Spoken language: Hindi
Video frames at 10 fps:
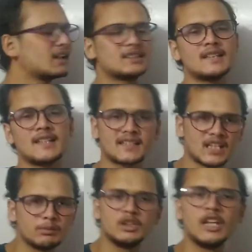करते हैं साथ
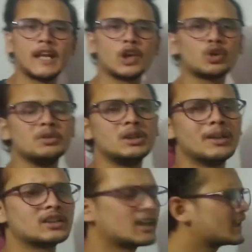साथ में इनकी एनाटॉमी की
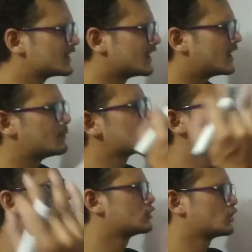बात करेंगे तो एंड में
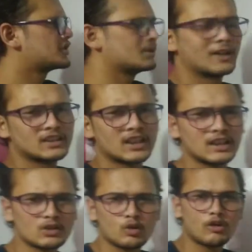इसकी फिजियोलॉजी की बात करके
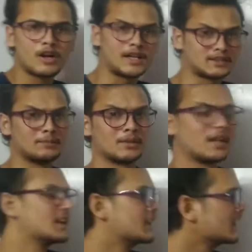इसको खत्म
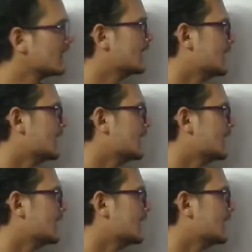करेंगे ठीक है